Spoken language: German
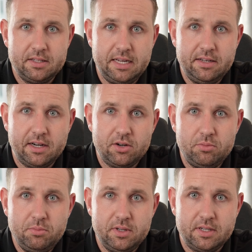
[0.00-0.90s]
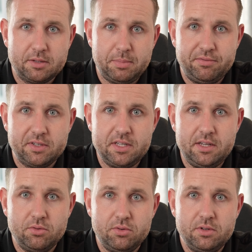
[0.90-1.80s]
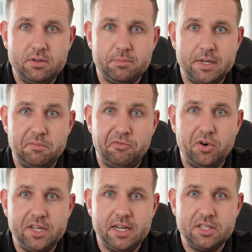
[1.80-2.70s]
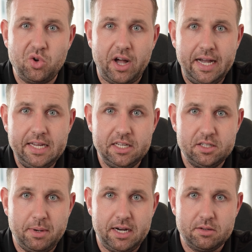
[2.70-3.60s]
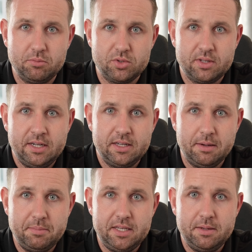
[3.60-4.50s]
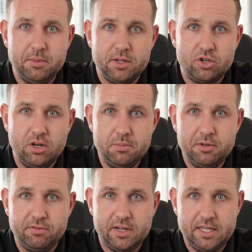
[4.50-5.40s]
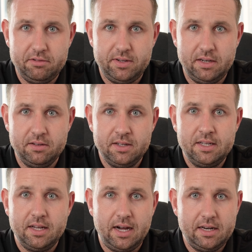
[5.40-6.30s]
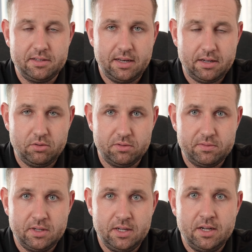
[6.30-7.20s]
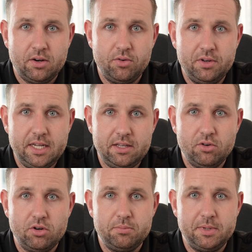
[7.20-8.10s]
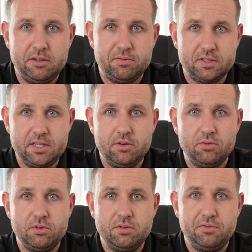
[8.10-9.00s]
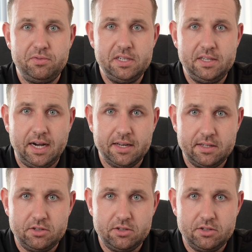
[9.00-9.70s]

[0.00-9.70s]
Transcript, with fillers: Es geht darum, dass bei Versicherungen man im Vorhinein so einiges beachten muss, damit im schlimmen Fall der Fälle alles glatt läuft und nicht noch mit den Versicherungen viel Theater